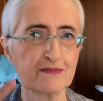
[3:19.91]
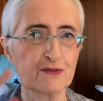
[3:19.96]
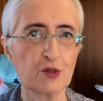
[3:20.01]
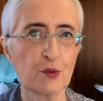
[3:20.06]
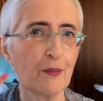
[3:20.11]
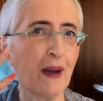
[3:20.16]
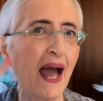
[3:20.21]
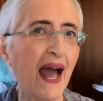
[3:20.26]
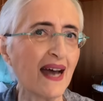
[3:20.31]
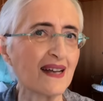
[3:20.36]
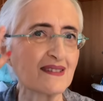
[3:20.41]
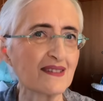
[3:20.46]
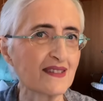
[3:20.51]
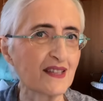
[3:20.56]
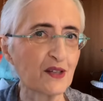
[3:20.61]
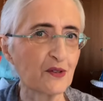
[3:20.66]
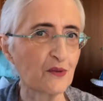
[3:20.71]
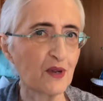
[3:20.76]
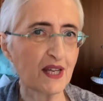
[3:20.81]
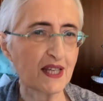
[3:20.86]
domande
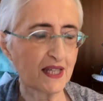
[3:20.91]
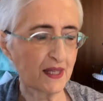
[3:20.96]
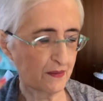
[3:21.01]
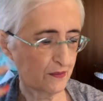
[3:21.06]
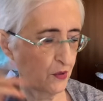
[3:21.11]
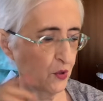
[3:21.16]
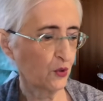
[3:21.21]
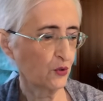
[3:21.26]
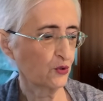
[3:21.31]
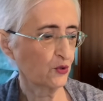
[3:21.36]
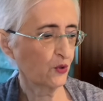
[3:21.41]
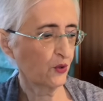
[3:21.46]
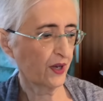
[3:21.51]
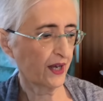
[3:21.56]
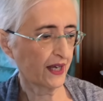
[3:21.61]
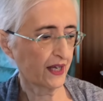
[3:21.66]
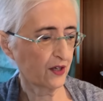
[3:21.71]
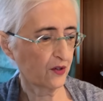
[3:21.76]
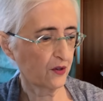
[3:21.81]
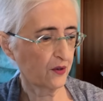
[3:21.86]
in qualche modo,
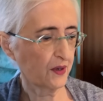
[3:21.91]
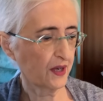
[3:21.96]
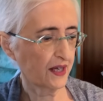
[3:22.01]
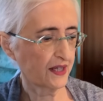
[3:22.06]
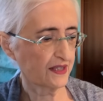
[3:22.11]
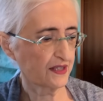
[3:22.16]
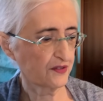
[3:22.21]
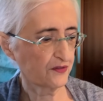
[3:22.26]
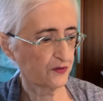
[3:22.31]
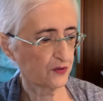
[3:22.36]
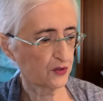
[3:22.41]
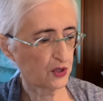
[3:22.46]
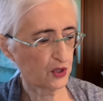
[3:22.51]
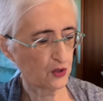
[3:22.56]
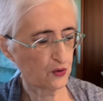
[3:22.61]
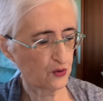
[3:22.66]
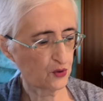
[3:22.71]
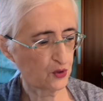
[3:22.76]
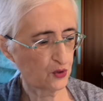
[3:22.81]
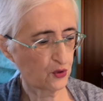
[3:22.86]
ecco, anche se forse
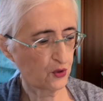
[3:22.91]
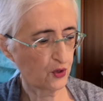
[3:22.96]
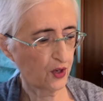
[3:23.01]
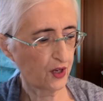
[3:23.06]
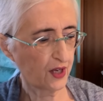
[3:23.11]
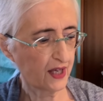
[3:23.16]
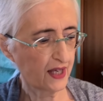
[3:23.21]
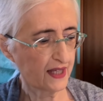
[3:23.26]
non sono